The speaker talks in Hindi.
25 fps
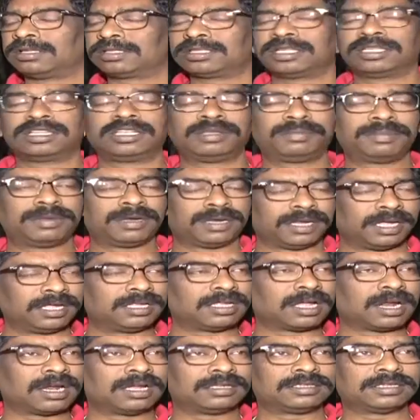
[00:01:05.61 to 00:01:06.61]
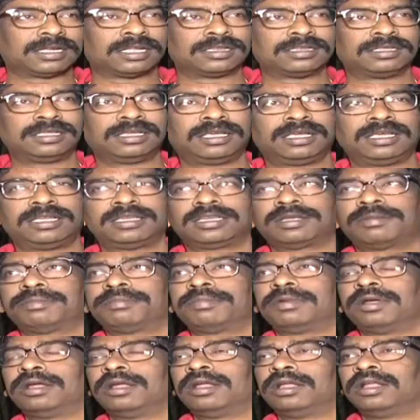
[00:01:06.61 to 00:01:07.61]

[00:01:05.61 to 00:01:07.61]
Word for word: स्थिति पे नहीं जाना चाहती है जब